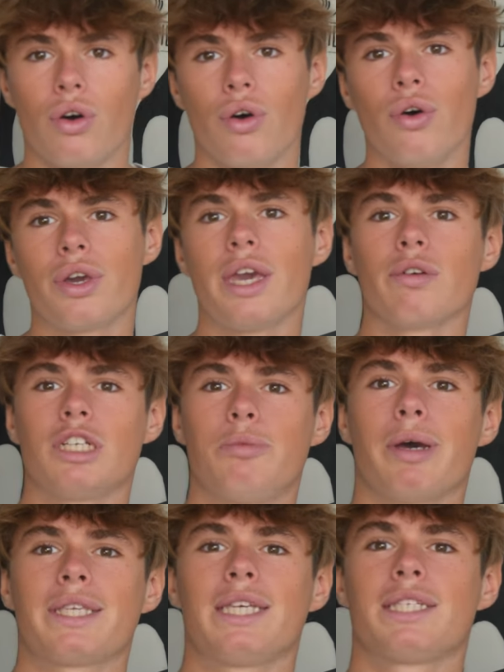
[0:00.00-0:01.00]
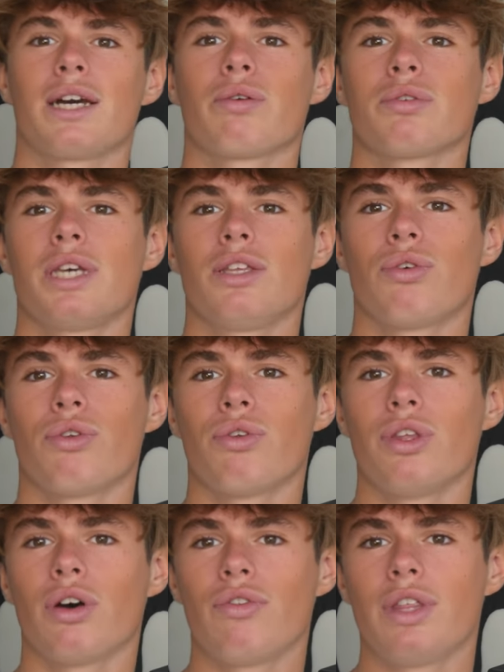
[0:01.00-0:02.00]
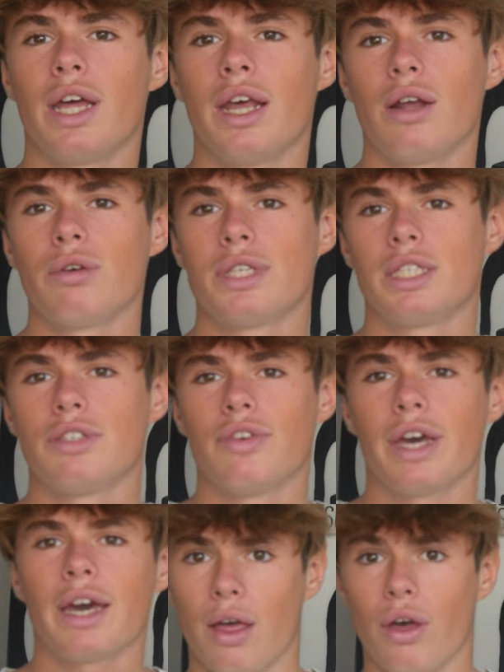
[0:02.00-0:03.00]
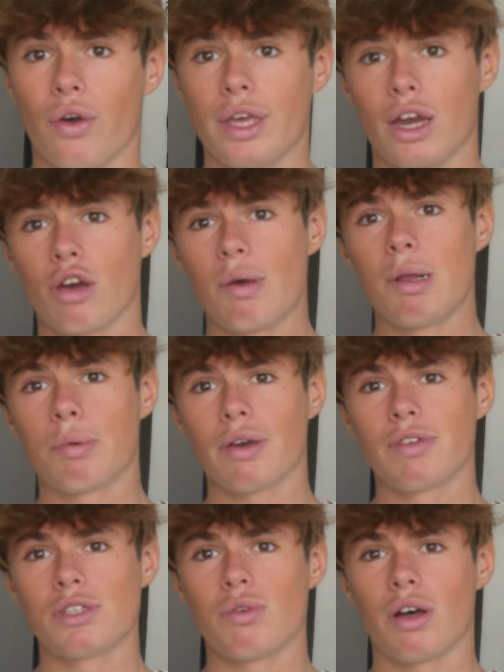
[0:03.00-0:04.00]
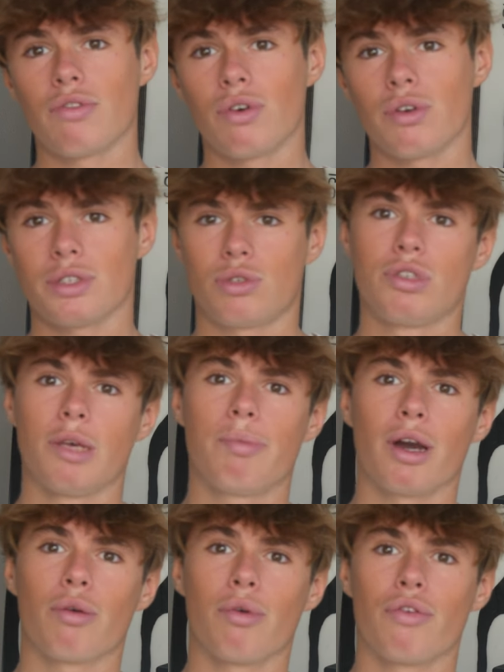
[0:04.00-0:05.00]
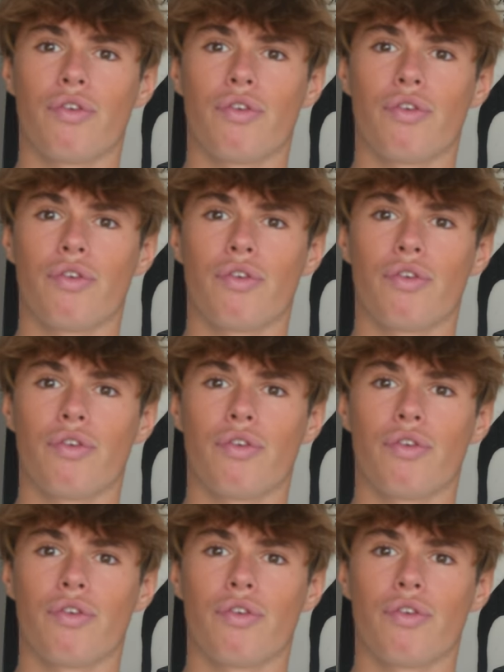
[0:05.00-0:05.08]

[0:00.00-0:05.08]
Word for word: Ok, donc j'espère que ces 5 conseils t'auront donné envie d'aller à l'eau cet hiver. Regarde quand même les prévisions avant. Si tu sais pas comment